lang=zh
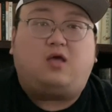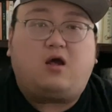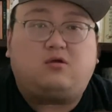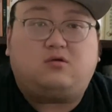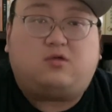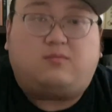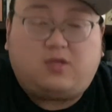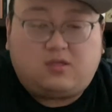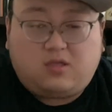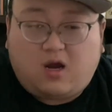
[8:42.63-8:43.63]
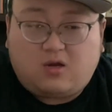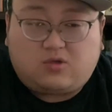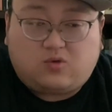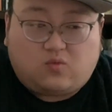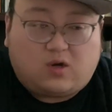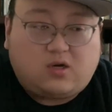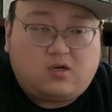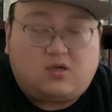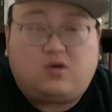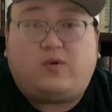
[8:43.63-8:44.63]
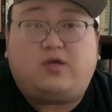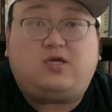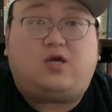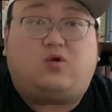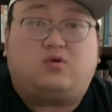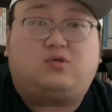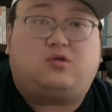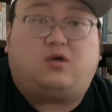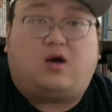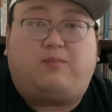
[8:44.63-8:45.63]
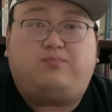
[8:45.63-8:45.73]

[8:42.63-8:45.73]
第二是什么呢？第二就是我个人认为这种事情啊，